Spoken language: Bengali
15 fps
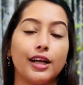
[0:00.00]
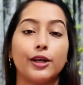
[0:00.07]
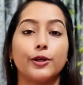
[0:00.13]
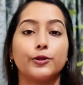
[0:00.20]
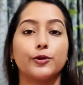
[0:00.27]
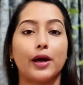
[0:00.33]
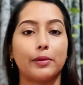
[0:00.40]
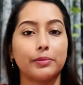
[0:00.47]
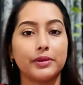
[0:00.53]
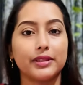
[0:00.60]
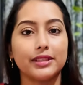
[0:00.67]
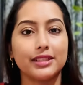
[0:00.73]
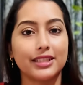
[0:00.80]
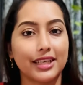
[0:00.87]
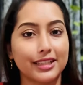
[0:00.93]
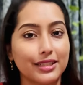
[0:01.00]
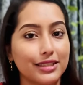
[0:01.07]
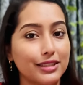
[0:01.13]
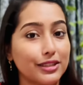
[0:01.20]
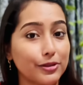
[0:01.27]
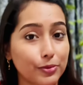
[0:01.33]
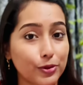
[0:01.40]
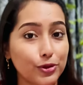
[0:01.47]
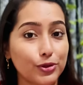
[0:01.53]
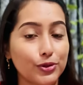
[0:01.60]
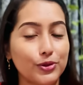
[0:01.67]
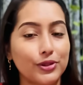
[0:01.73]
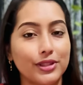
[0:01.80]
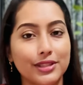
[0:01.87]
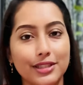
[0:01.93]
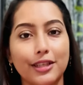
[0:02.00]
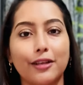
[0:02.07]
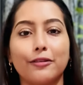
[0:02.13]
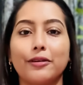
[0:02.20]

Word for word: তো আপনাদের যাদের যাদের এই প্রশ্নগুলো ছিল